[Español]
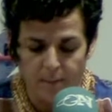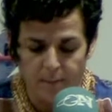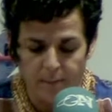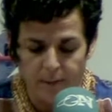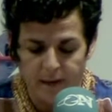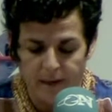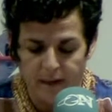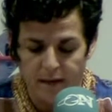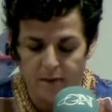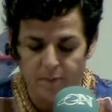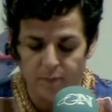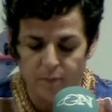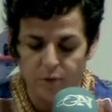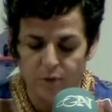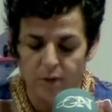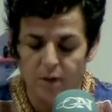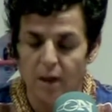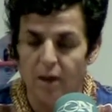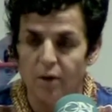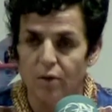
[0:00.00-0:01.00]
para el
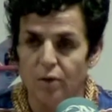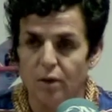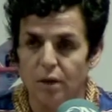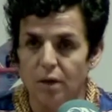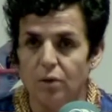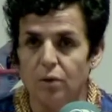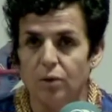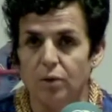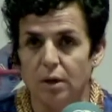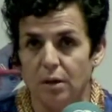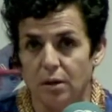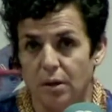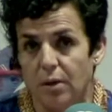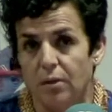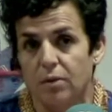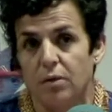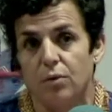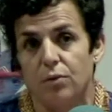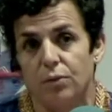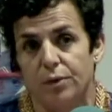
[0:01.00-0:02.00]
deporte de Arona, donde se
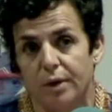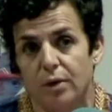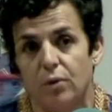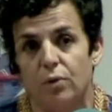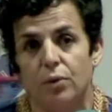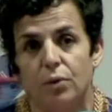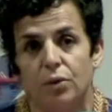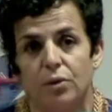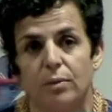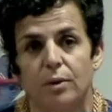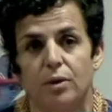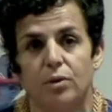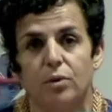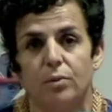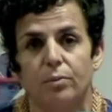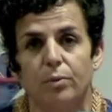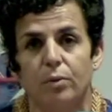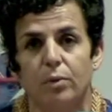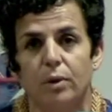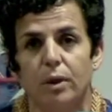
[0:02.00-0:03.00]
hace un
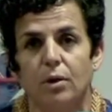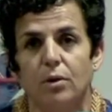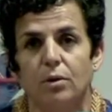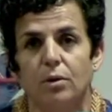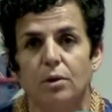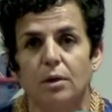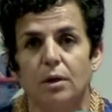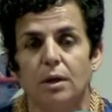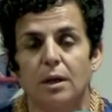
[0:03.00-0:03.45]
reconocimiento público